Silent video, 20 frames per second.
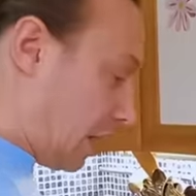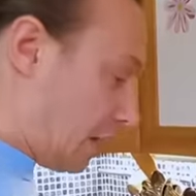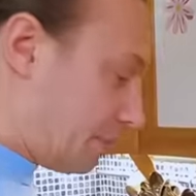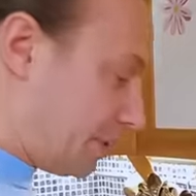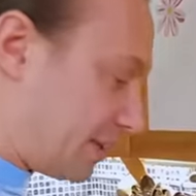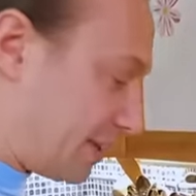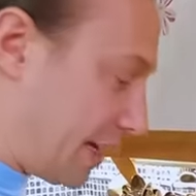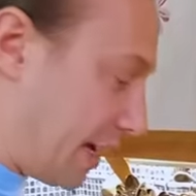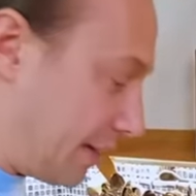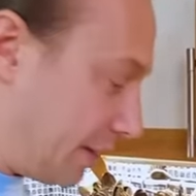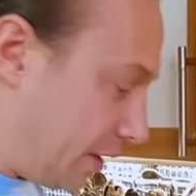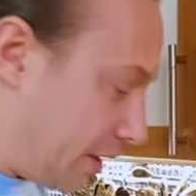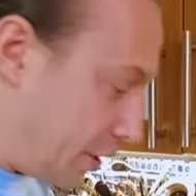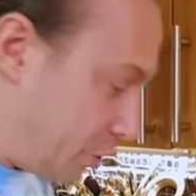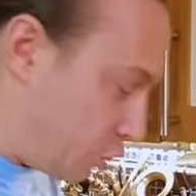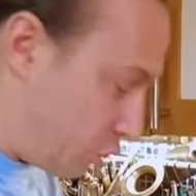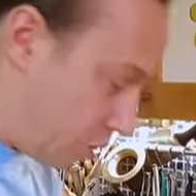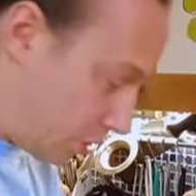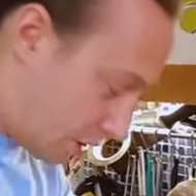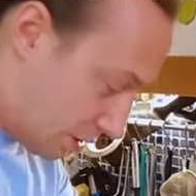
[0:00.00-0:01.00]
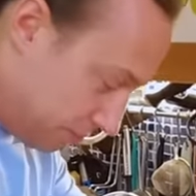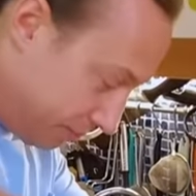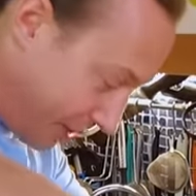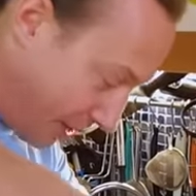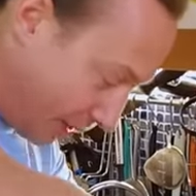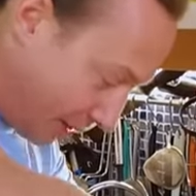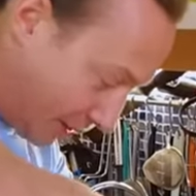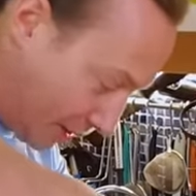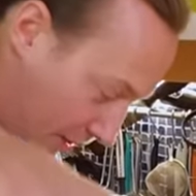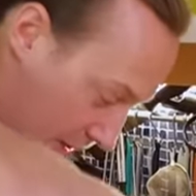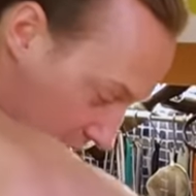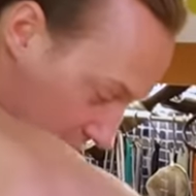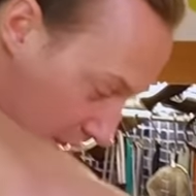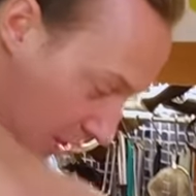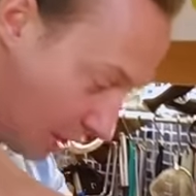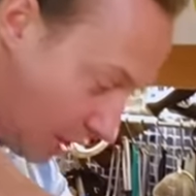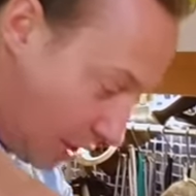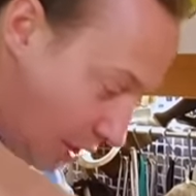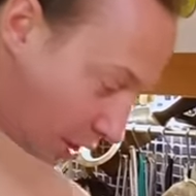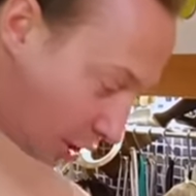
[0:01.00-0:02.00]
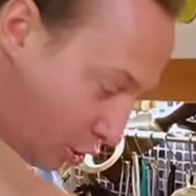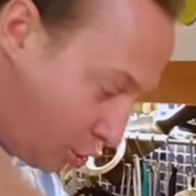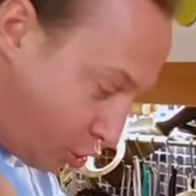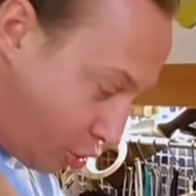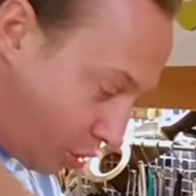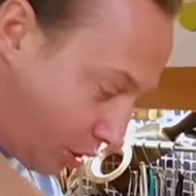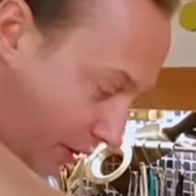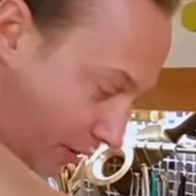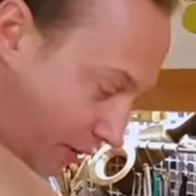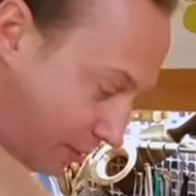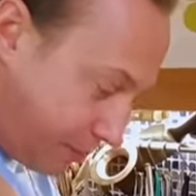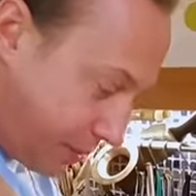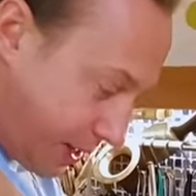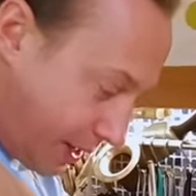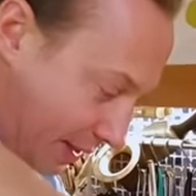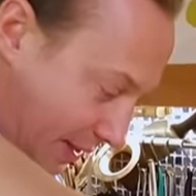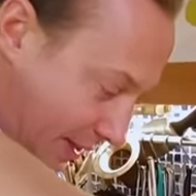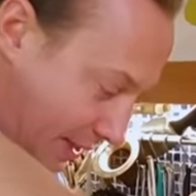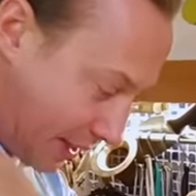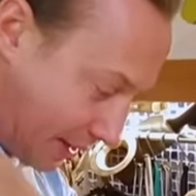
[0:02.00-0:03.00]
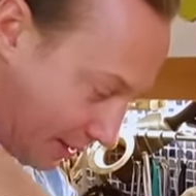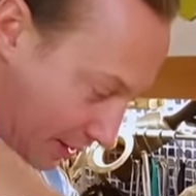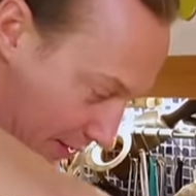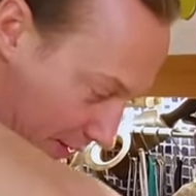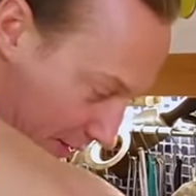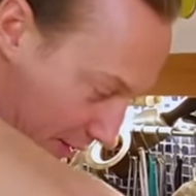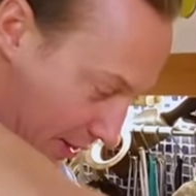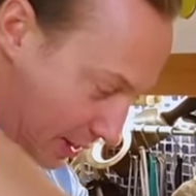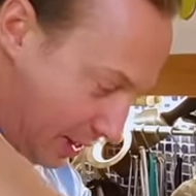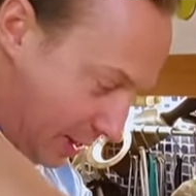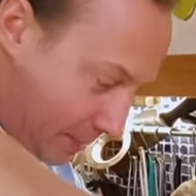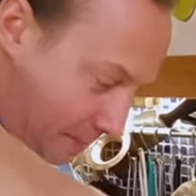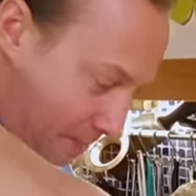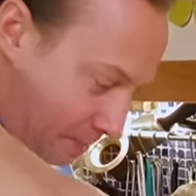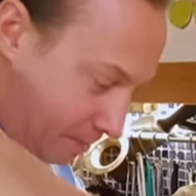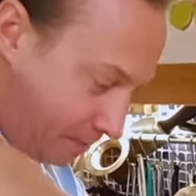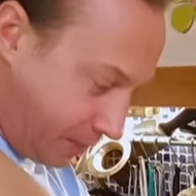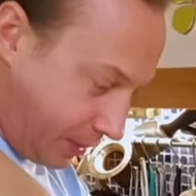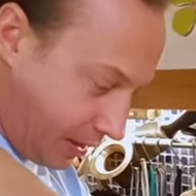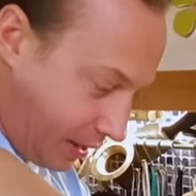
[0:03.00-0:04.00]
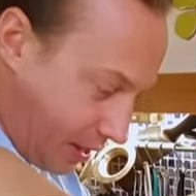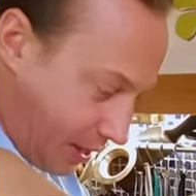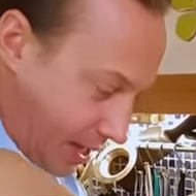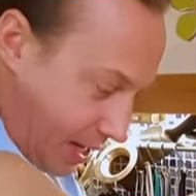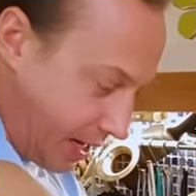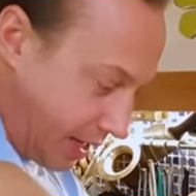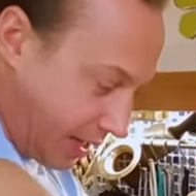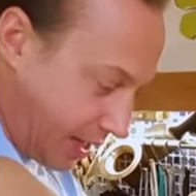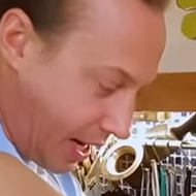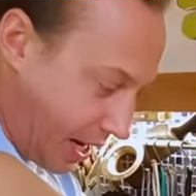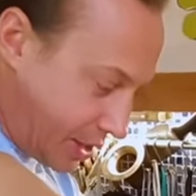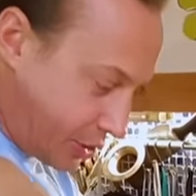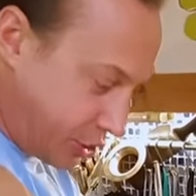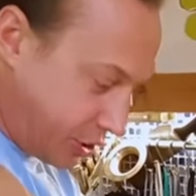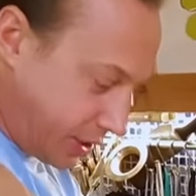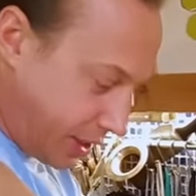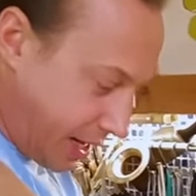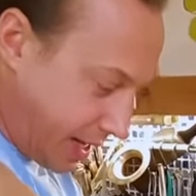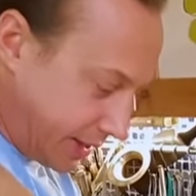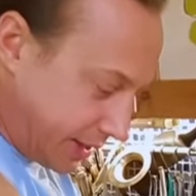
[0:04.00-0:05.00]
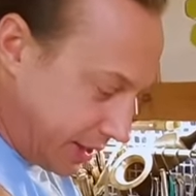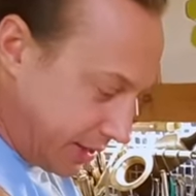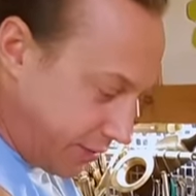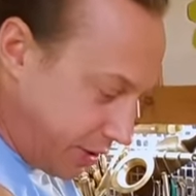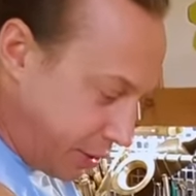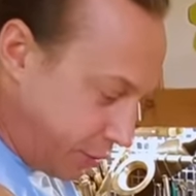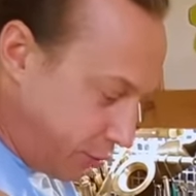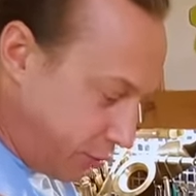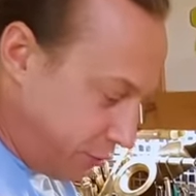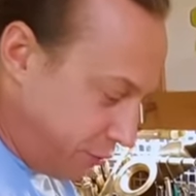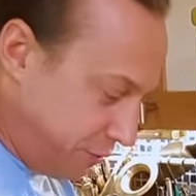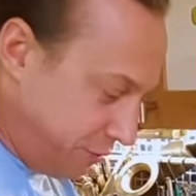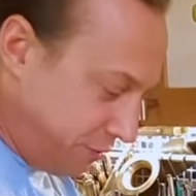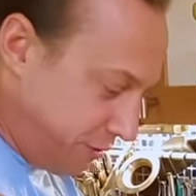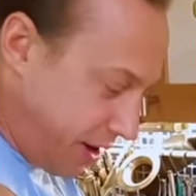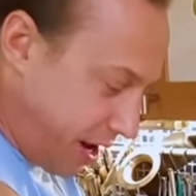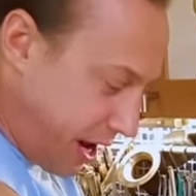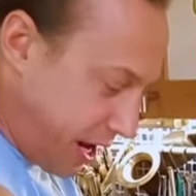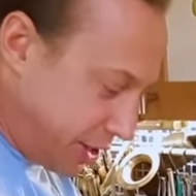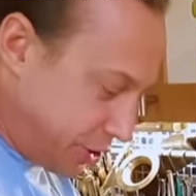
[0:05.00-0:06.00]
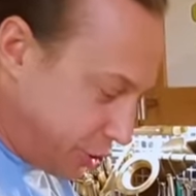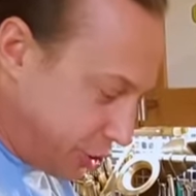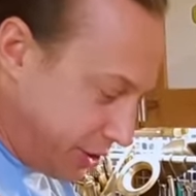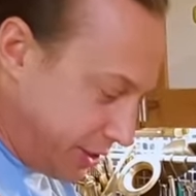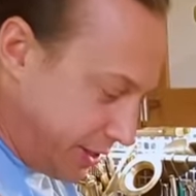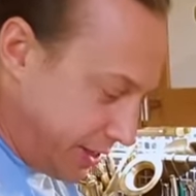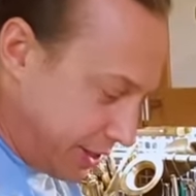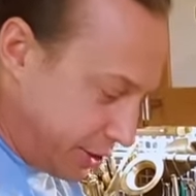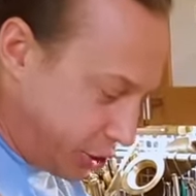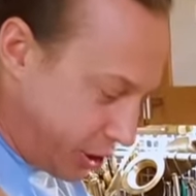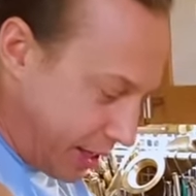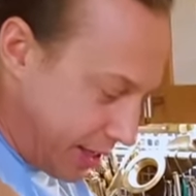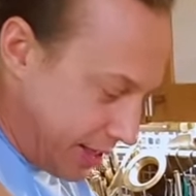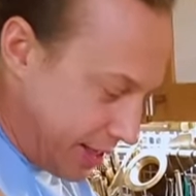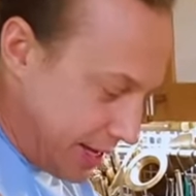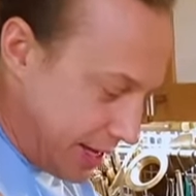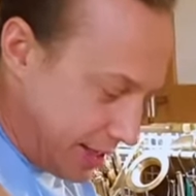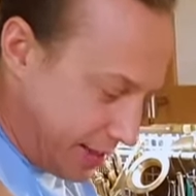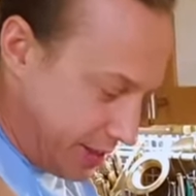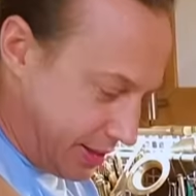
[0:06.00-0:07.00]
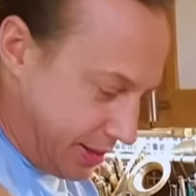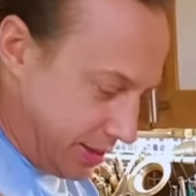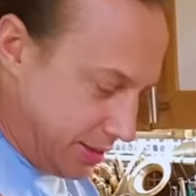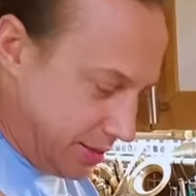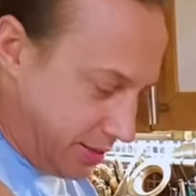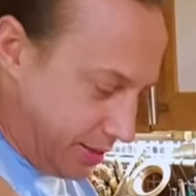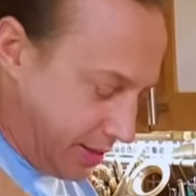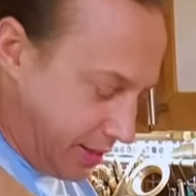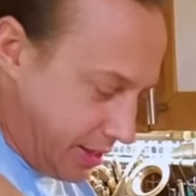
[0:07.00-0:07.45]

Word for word: Обязательно черный перец. Черного перца я каждый раз говорю, фарш не жалейте.